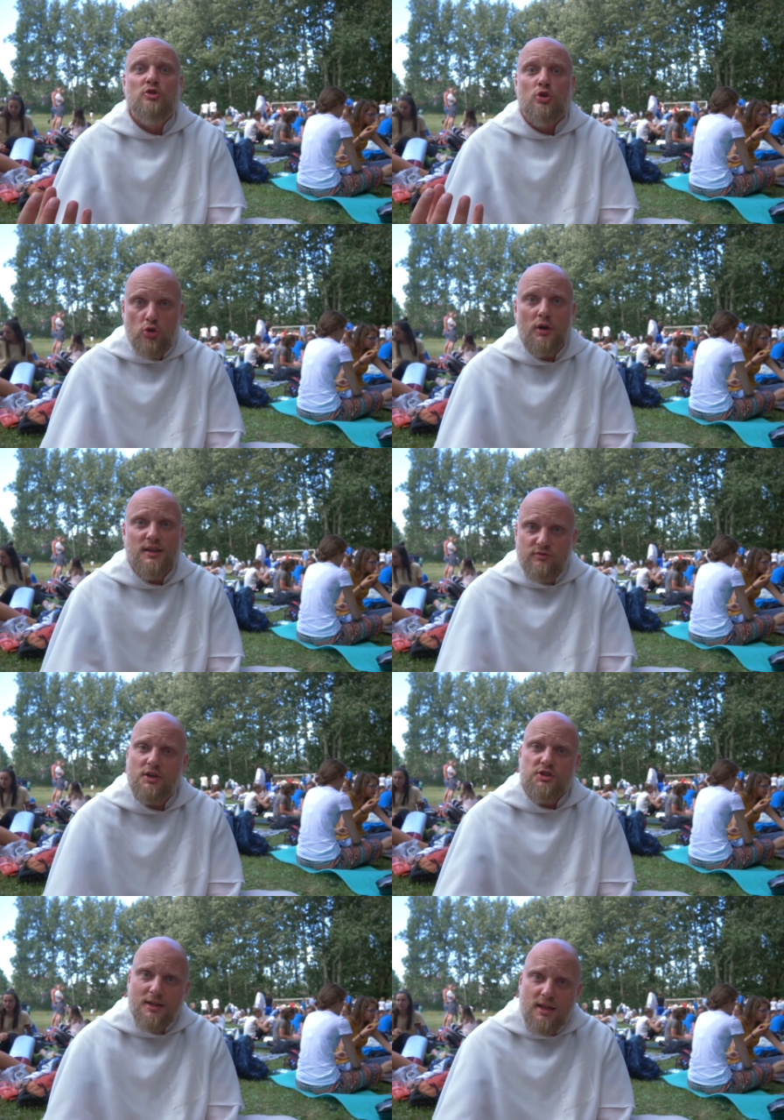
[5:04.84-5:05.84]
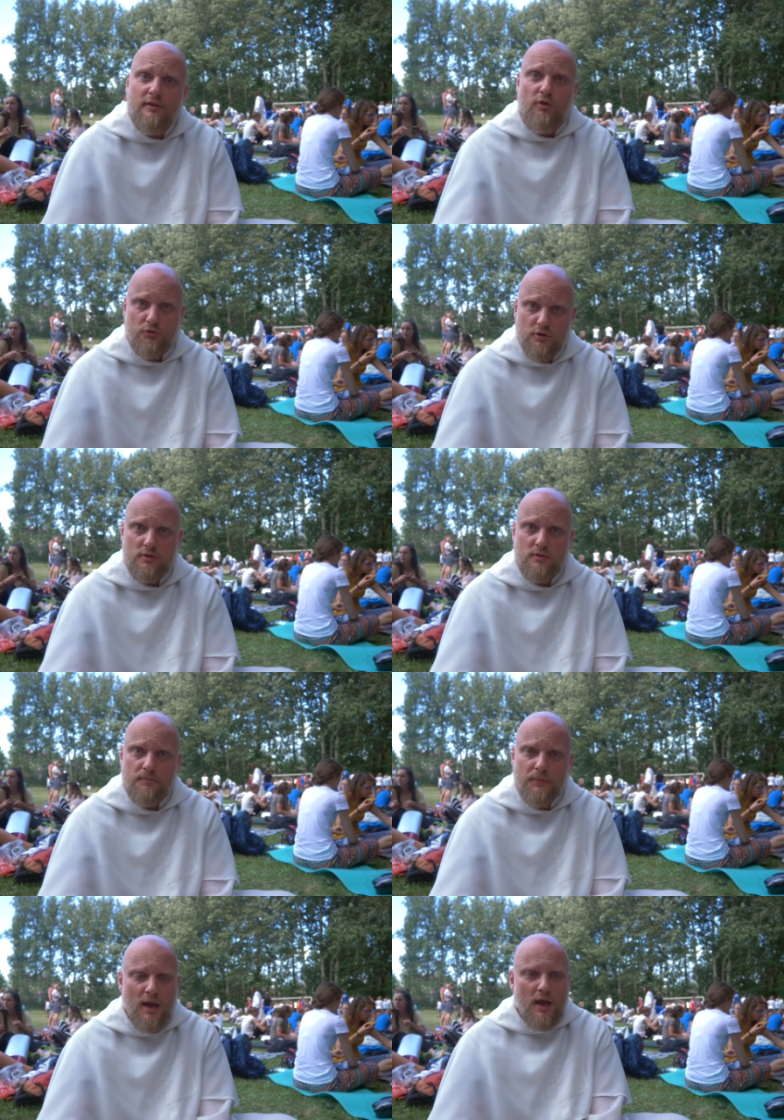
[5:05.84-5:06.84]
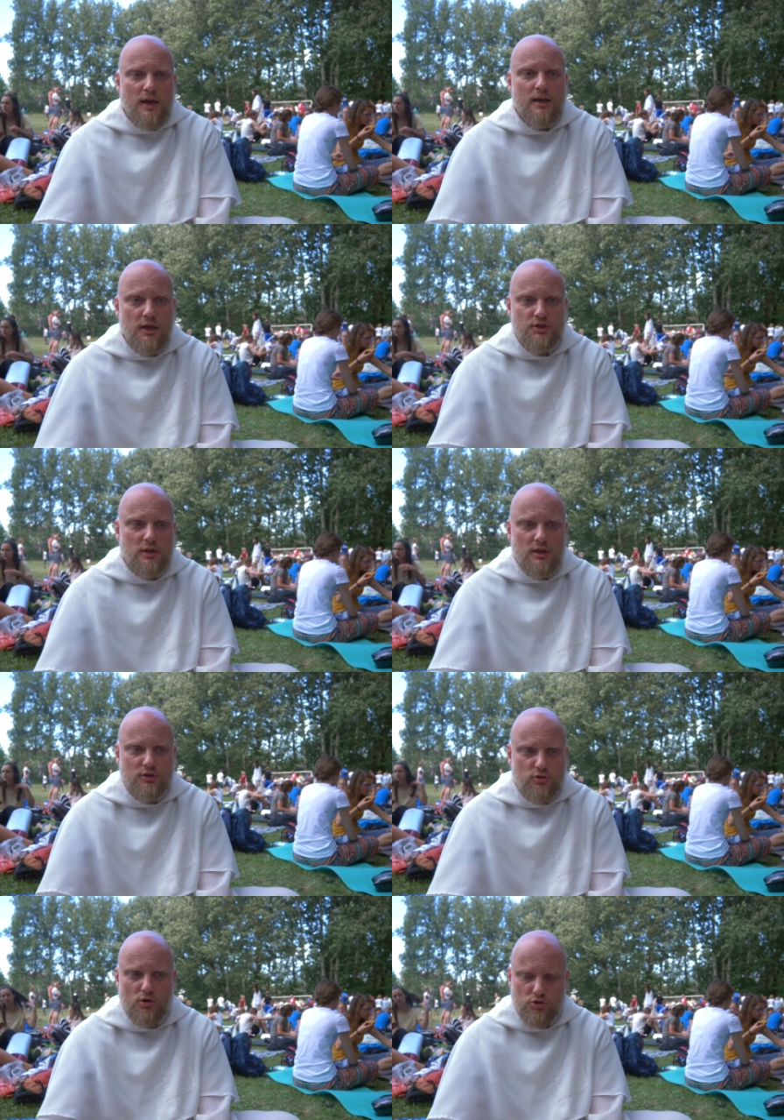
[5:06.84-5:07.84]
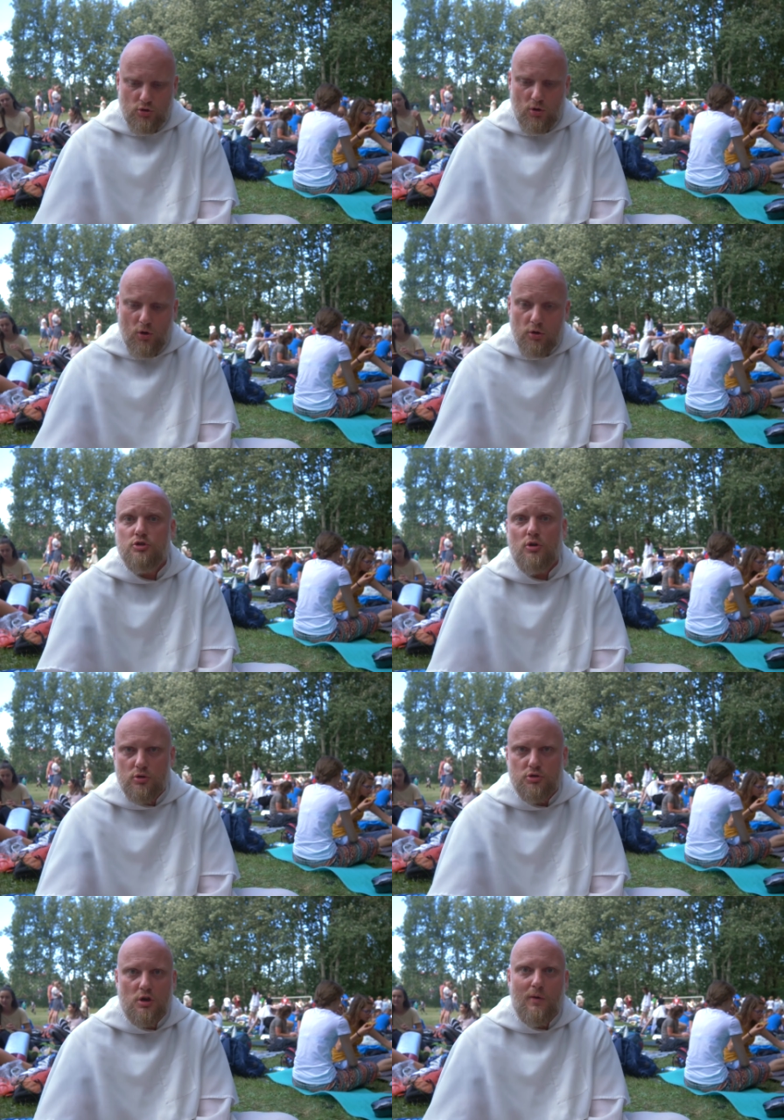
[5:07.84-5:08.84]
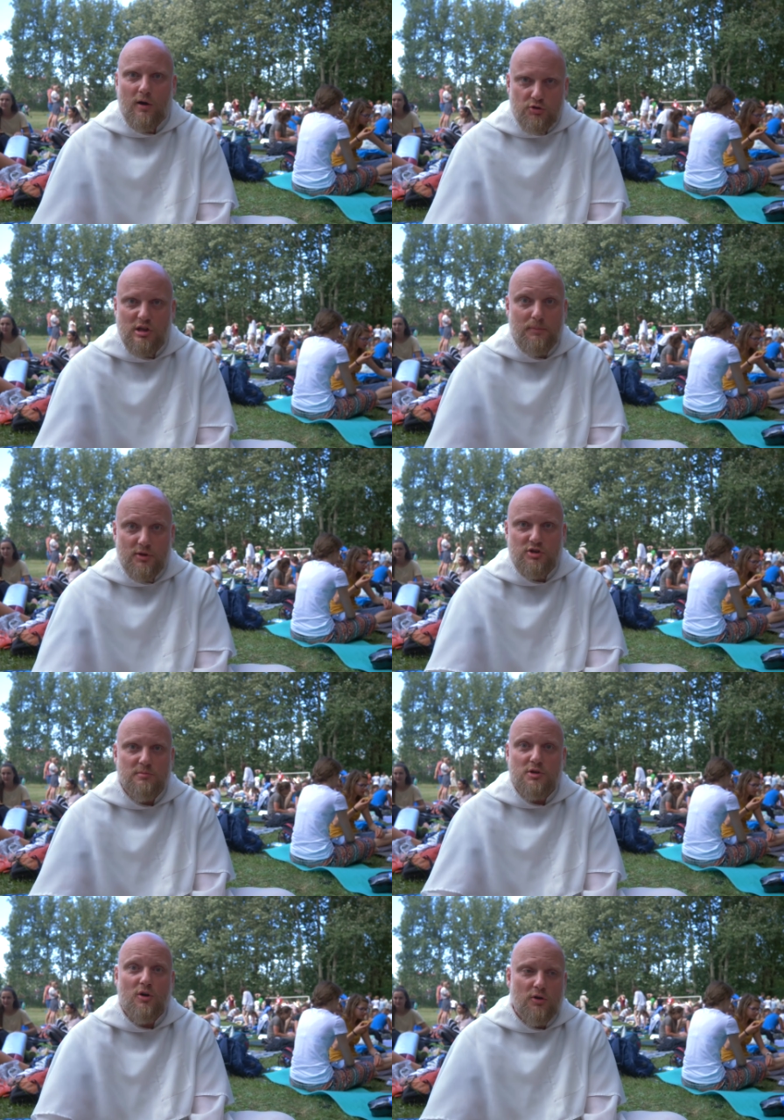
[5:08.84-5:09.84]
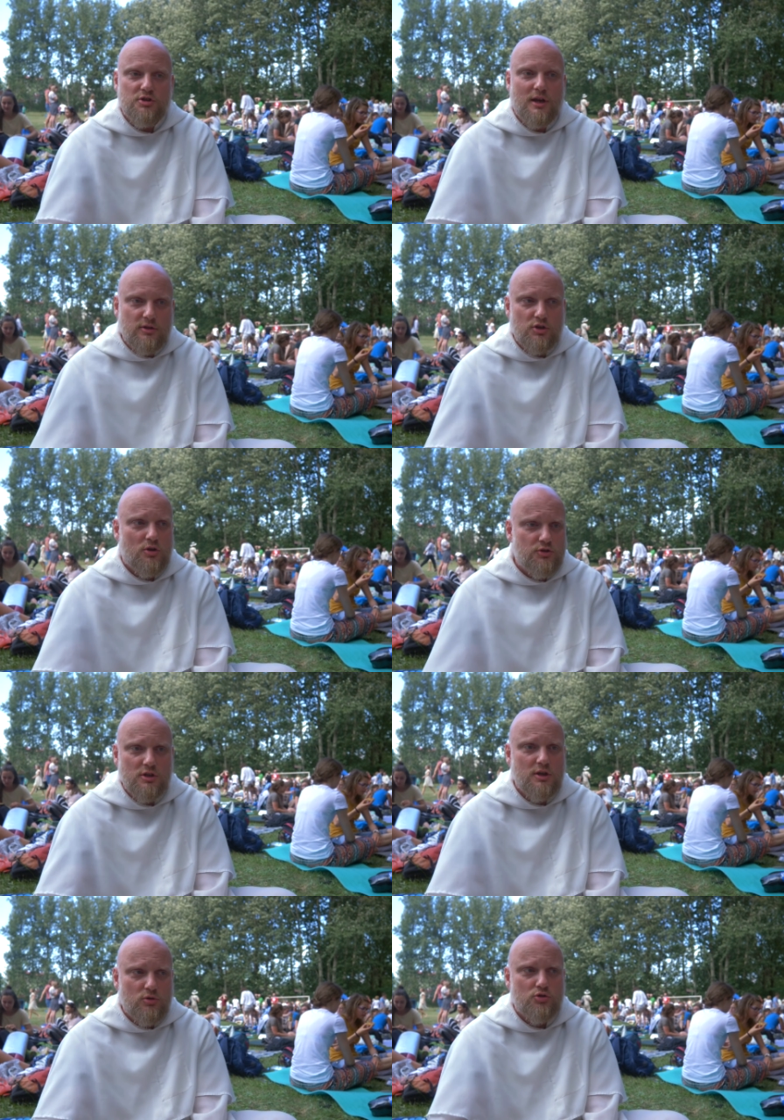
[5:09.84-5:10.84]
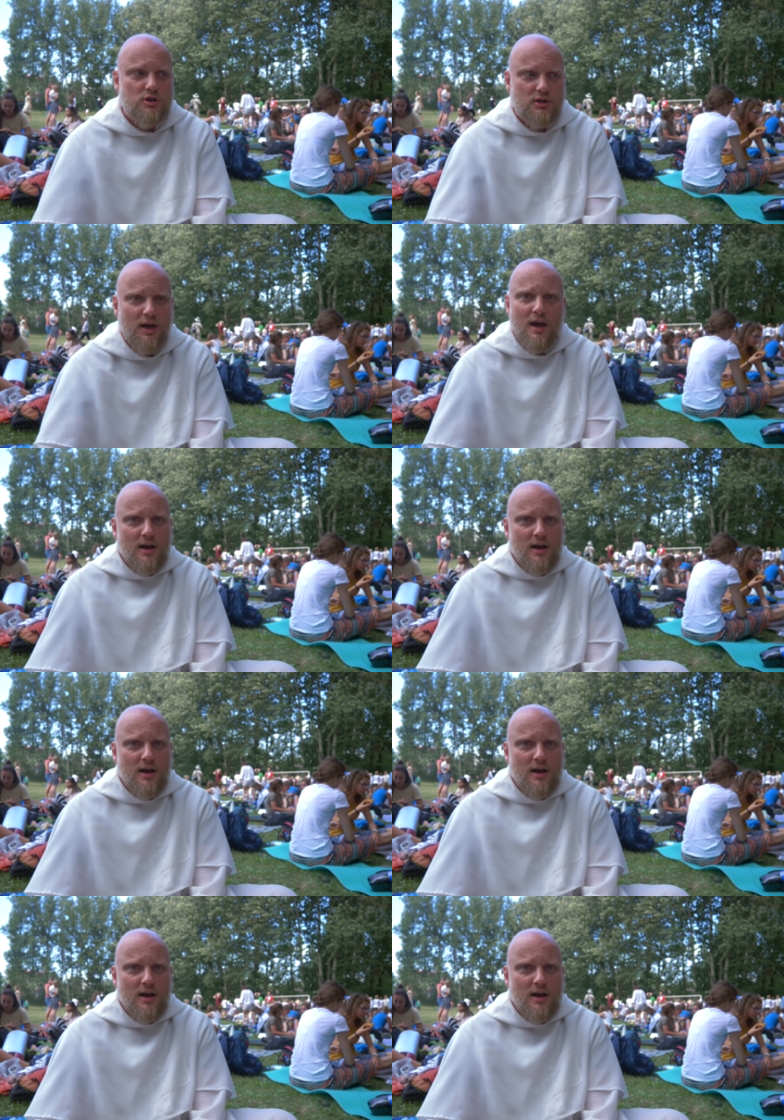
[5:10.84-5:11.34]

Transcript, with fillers: to to jest właśnie dewot jeżeli jest ktoś, kto chodzi do kościoła, chodzi na pielgrzymki, chodzi na tysiąc innych różnych